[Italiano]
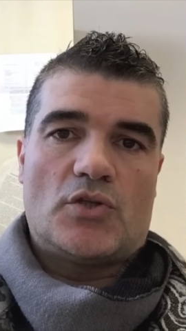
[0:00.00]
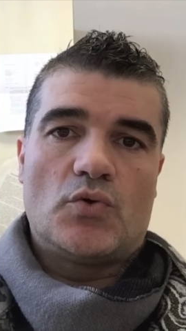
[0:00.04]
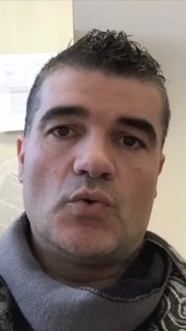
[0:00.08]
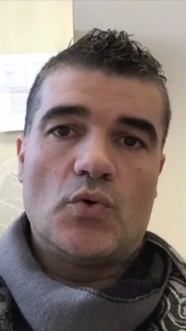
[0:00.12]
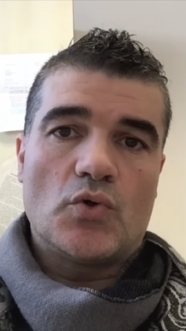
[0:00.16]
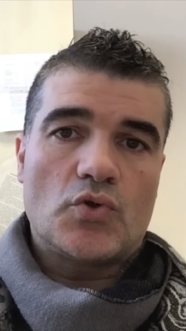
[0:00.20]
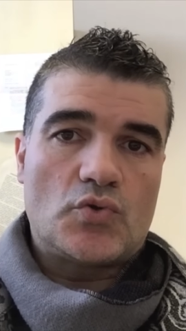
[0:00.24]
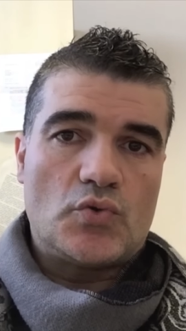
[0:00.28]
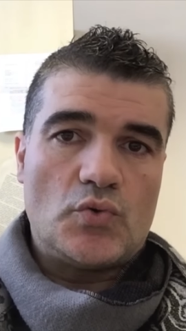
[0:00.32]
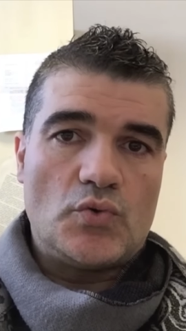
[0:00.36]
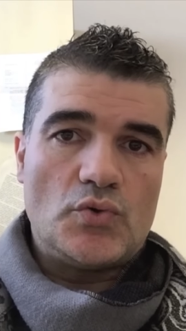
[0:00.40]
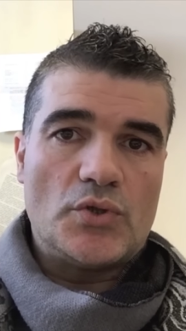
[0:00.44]

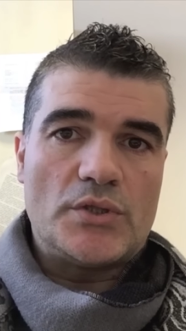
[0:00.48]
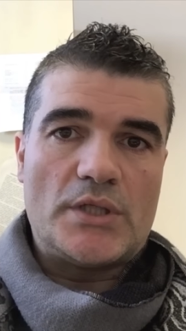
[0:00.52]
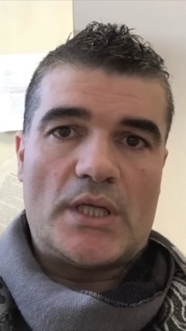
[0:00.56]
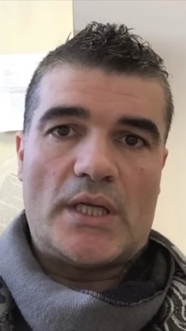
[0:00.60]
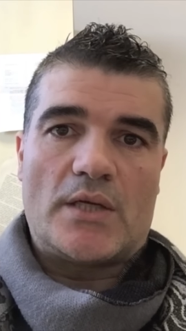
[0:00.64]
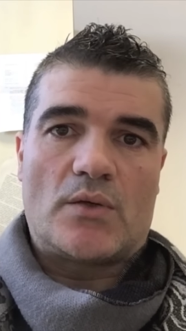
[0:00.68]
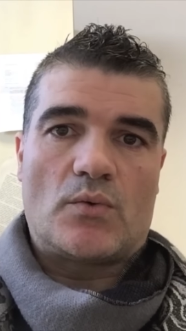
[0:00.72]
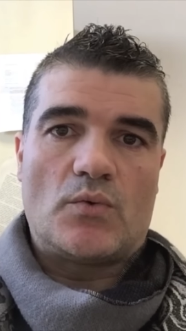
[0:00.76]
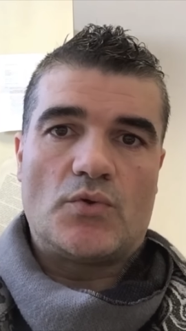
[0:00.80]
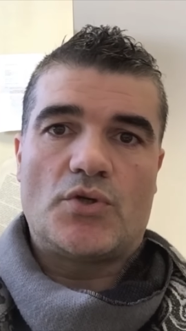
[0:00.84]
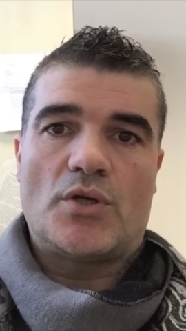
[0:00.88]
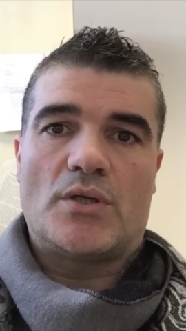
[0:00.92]
sullo studio
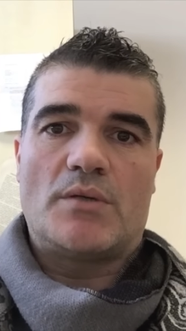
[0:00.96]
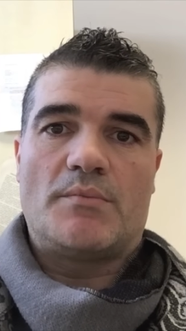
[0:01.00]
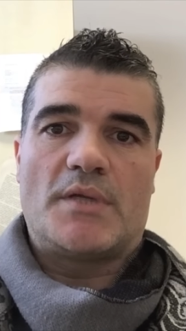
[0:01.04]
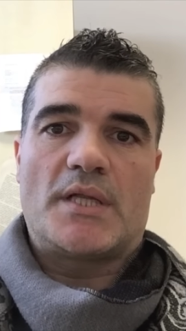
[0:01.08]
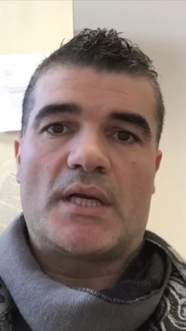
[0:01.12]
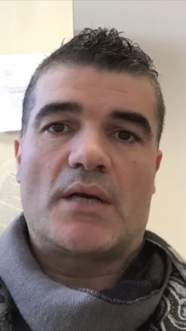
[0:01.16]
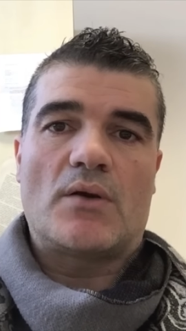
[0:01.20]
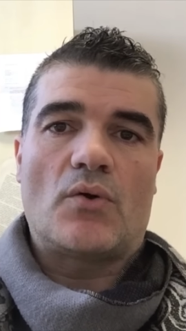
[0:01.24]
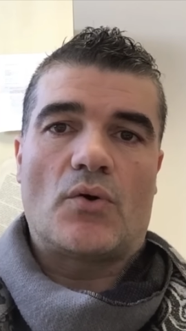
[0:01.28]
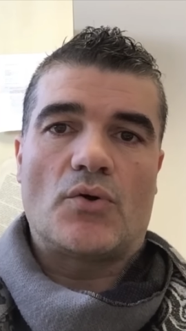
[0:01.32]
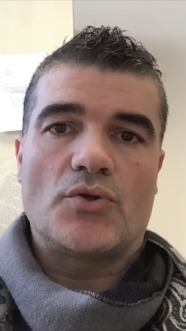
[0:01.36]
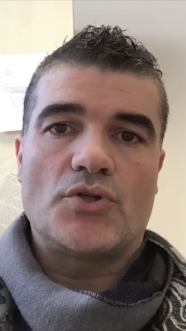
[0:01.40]
delle inclusioni
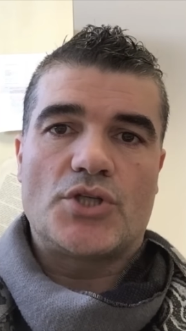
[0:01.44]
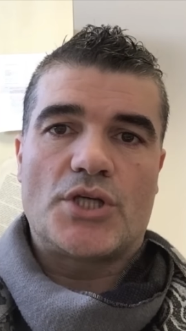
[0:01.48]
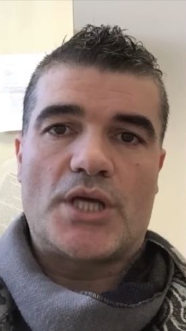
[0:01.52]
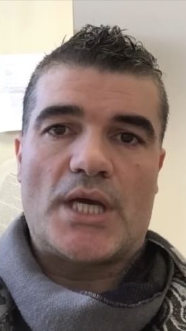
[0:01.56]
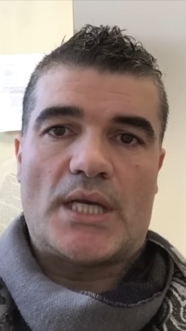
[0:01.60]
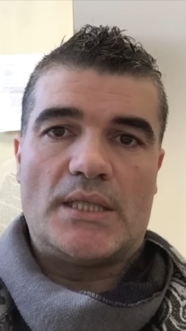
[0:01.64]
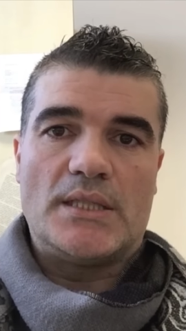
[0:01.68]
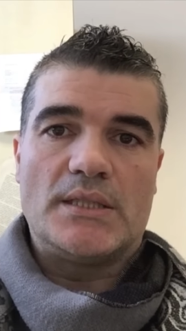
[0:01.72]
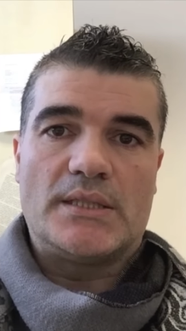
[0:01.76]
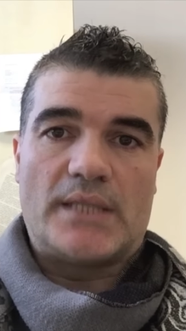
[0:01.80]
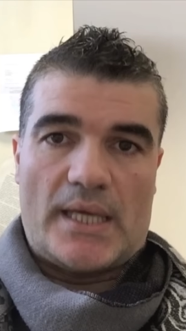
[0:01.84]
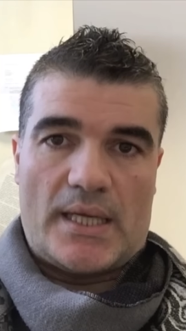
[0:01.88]

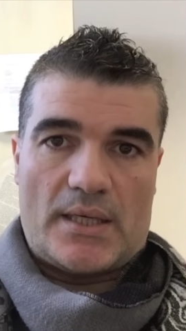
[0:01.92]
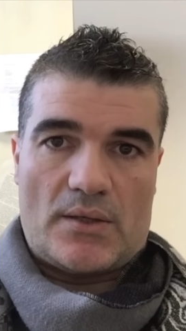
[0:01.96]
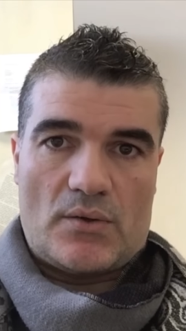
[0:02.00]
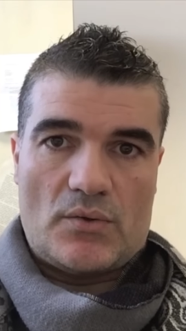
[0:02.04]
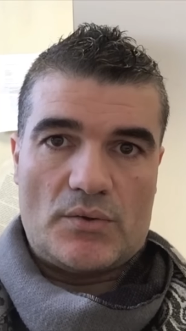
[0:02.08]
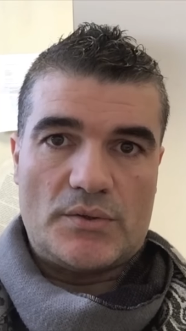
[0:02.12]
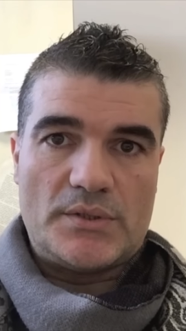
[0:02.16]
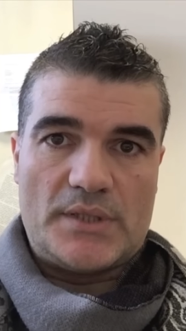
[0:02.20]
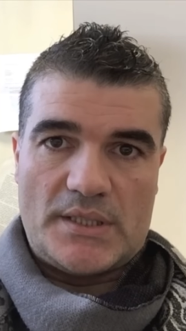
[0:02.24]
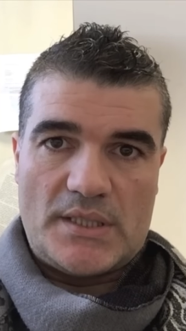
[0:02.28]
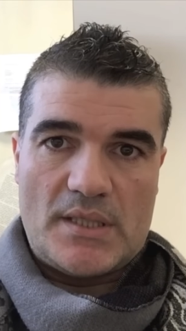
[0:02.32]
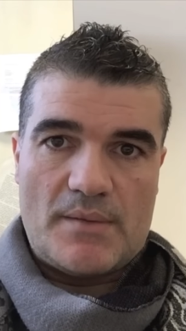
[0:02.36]
mineralogiche
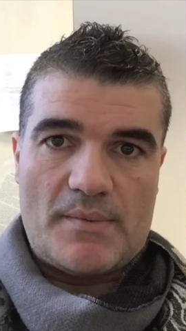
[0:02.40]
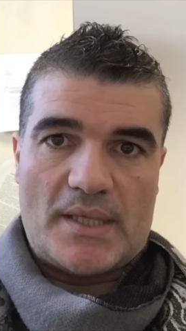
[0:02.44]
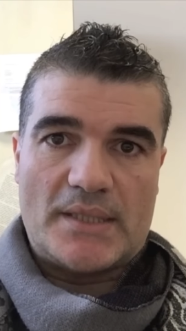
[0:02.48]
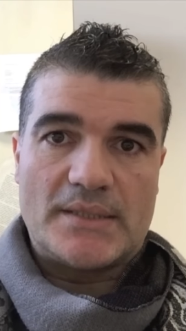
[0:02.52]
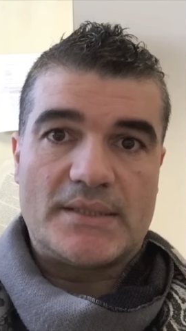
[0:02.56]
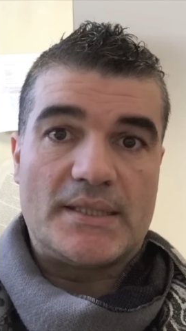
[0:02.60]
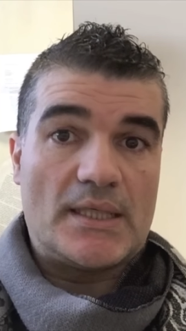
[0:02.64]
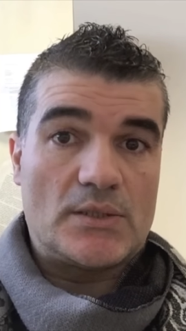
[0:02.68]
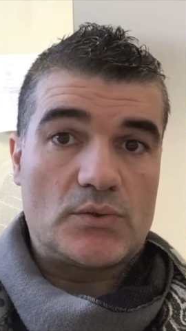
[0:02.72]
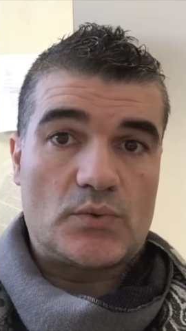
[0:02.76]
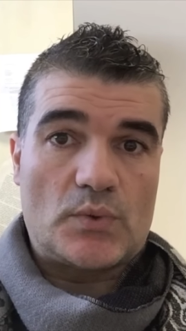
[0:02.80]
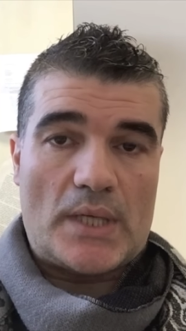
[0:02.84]
all'interno dei
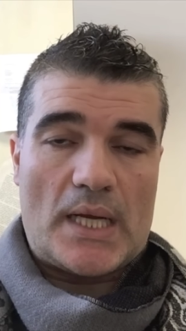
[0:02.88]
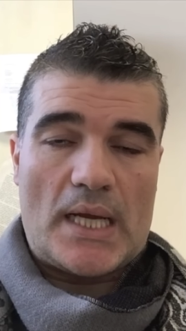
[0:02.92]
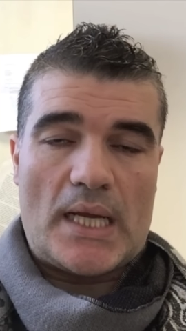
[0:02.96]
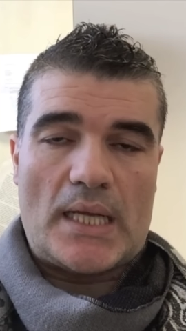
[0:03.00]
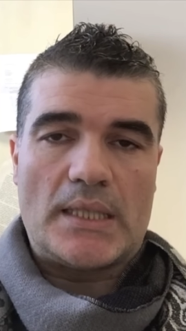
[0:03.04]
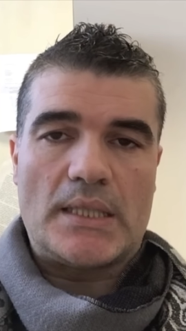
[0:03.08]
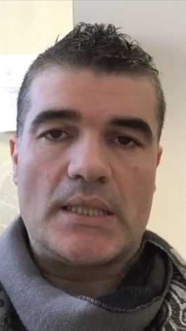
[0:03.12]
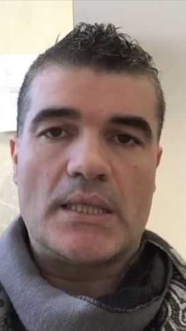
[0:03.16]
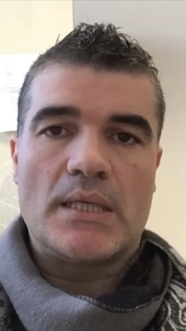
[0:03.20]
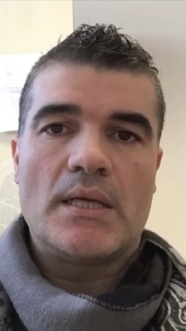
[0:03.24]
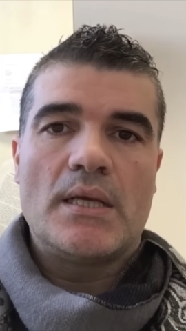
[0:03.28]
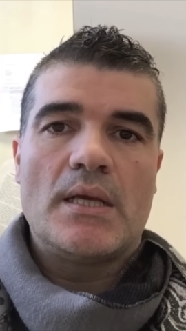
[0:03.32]
diamanti
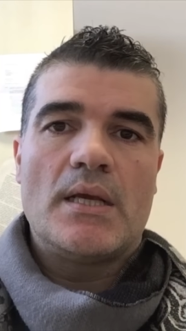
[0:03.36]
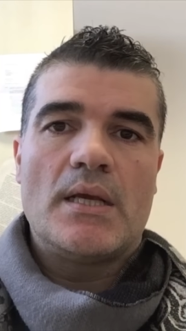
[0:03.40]
naturali.